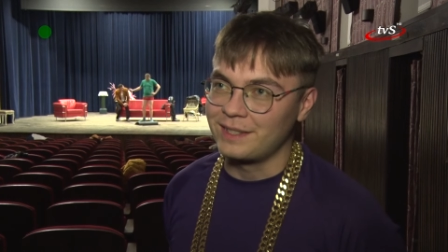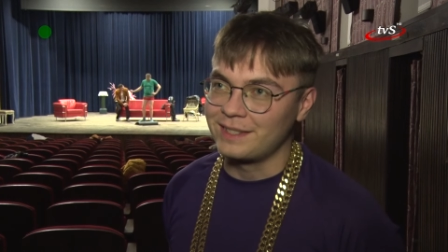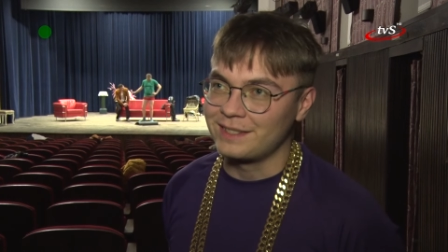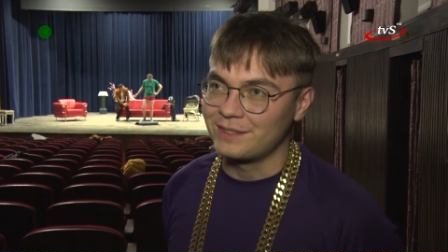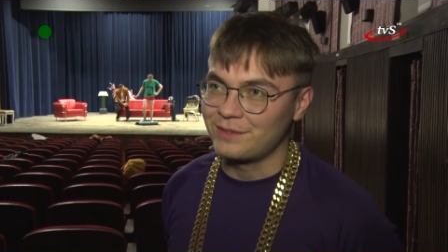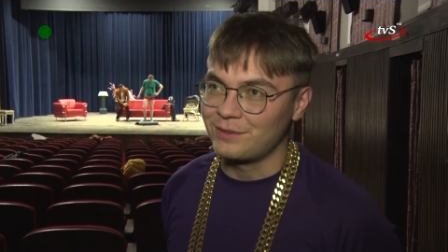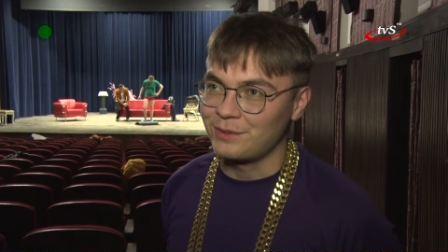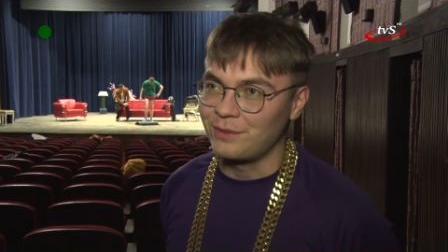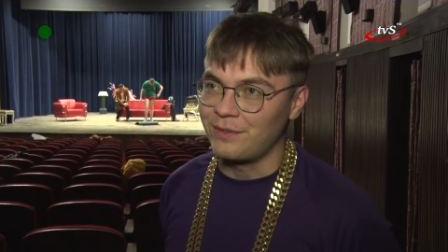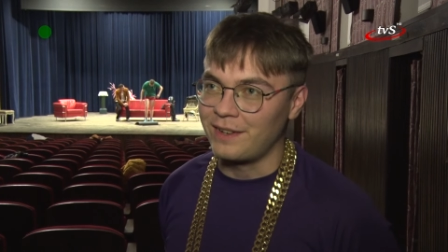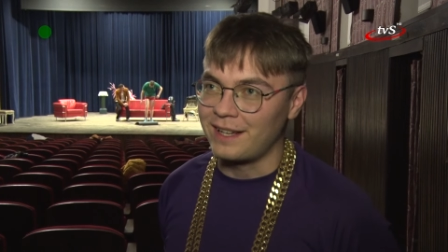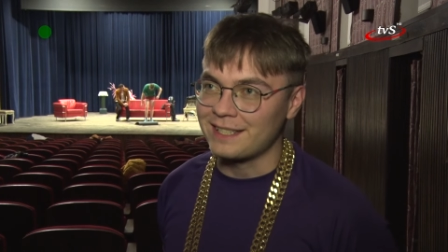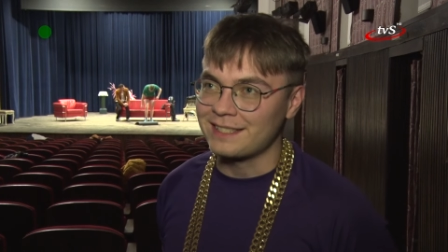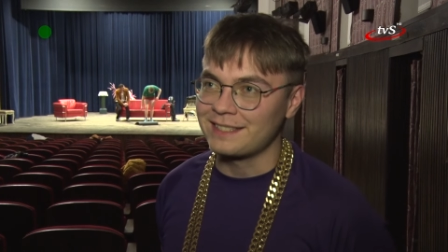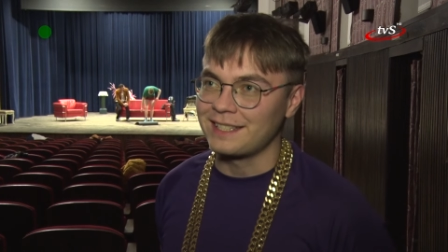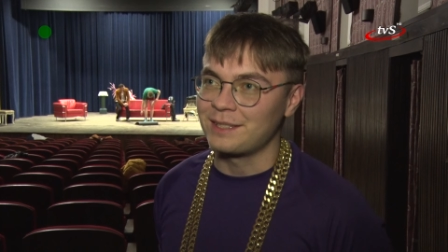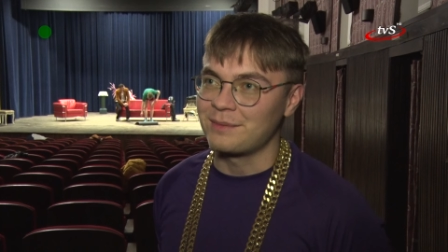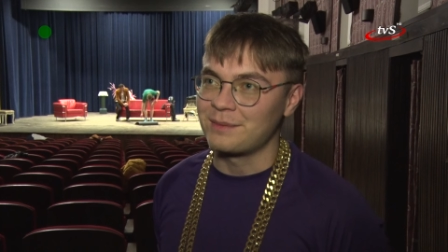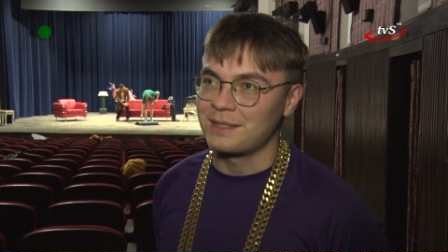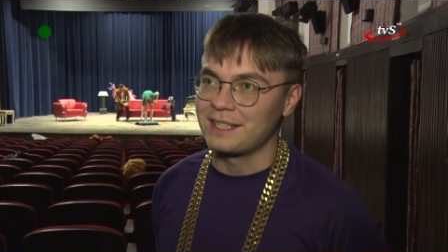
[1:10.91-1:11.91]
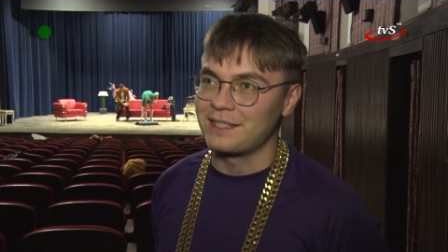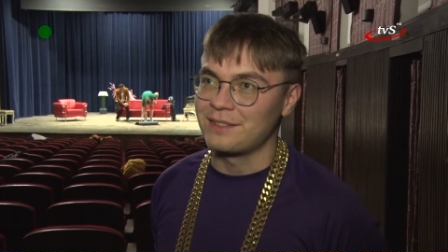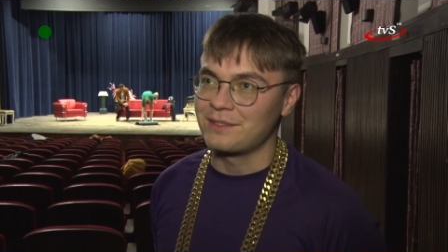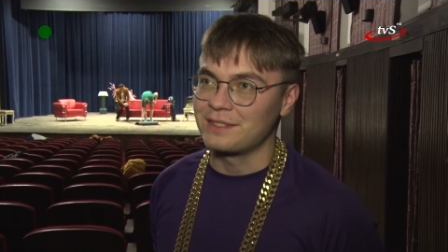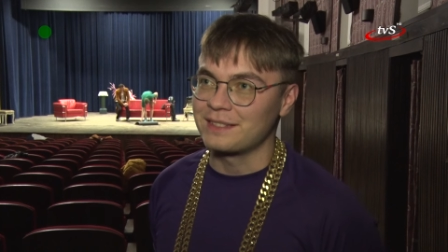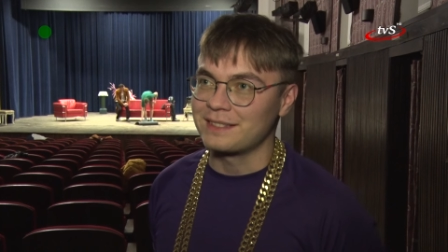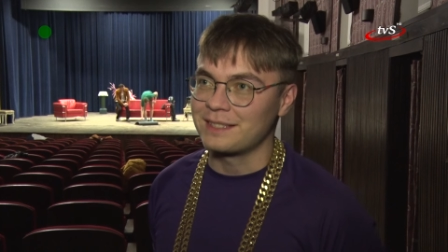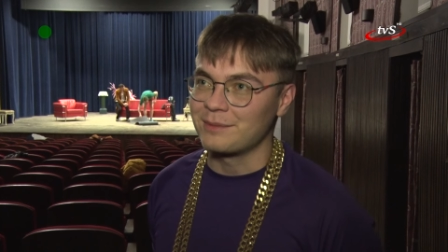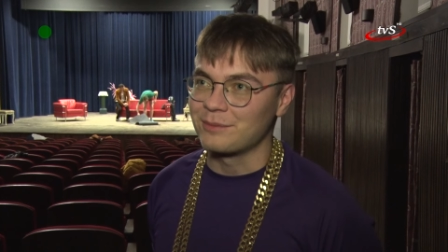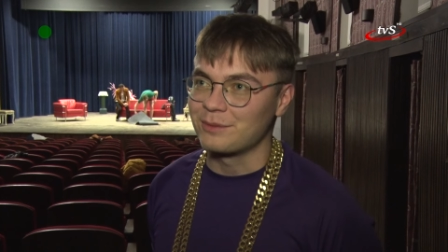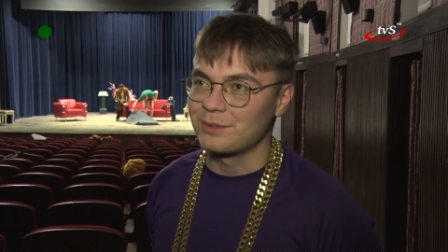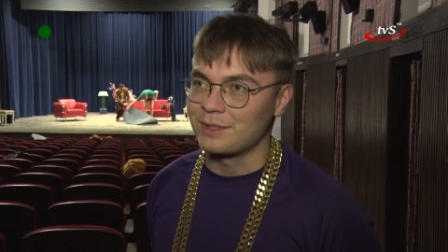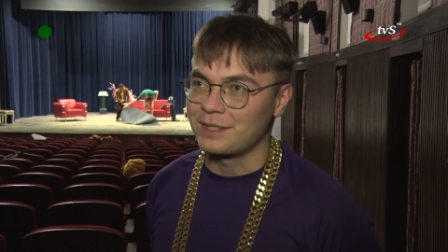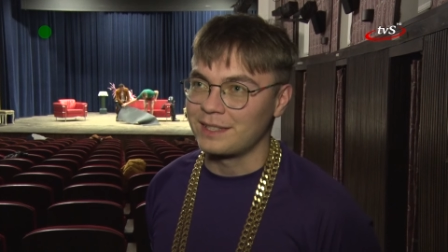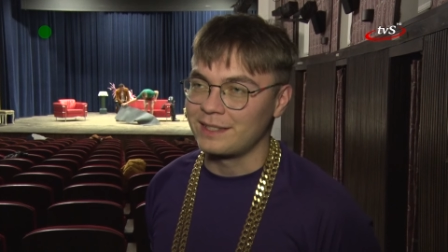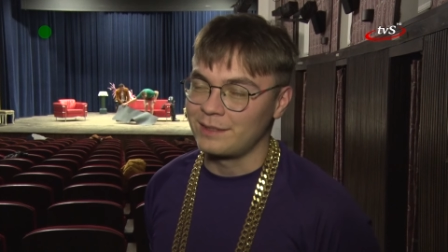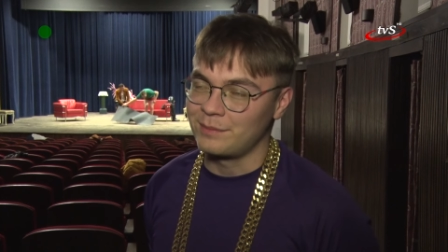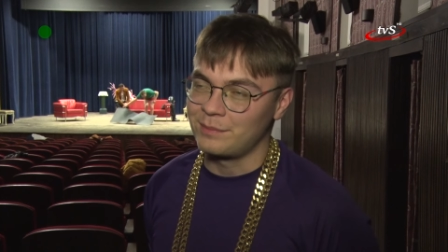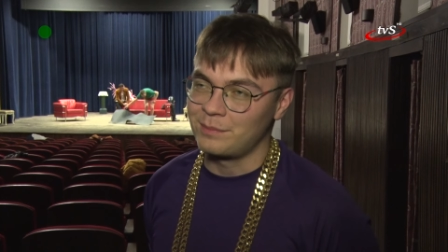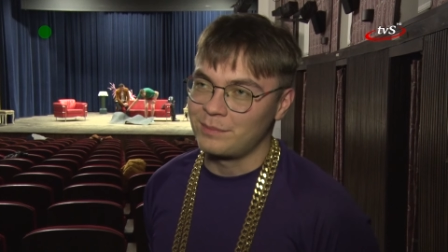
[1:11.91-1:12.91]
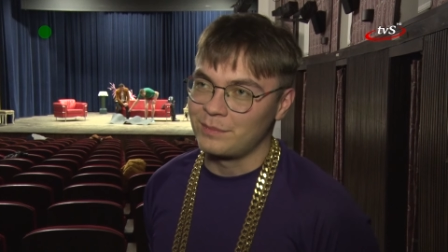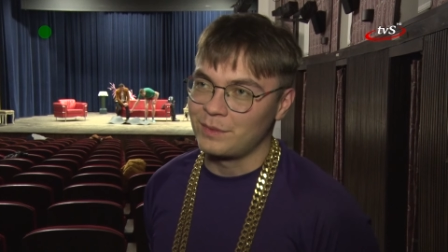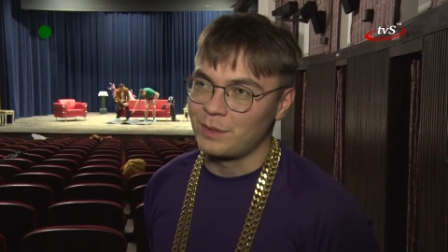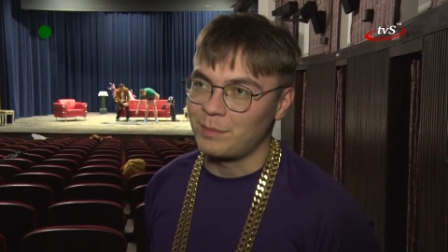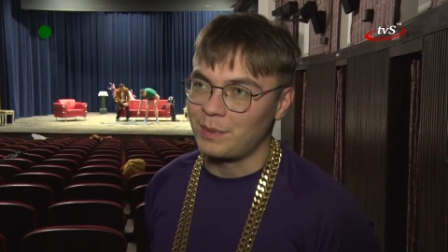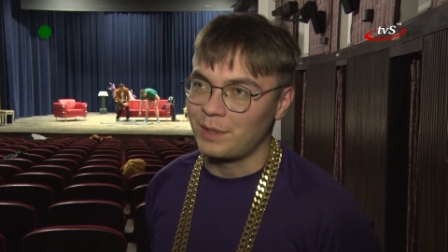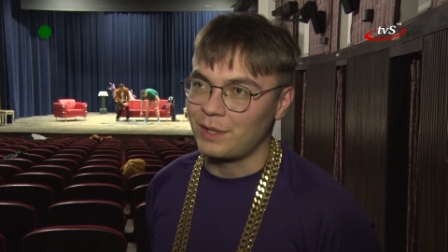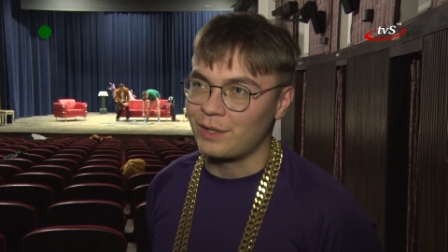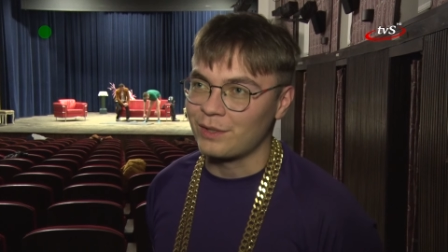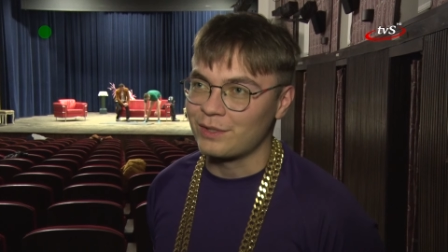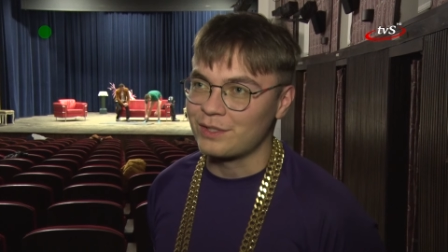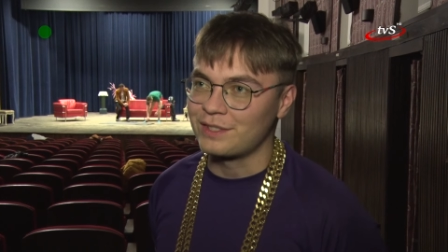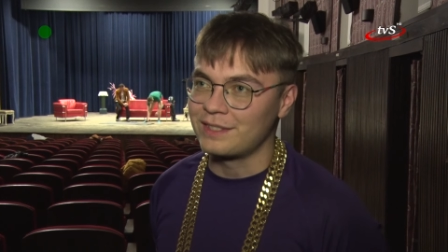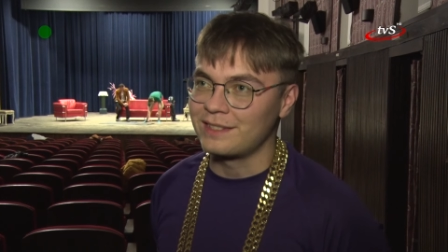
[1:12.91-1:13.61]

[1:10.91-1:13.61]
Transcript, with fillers: swój warsztat przede wszystkim, który dopiero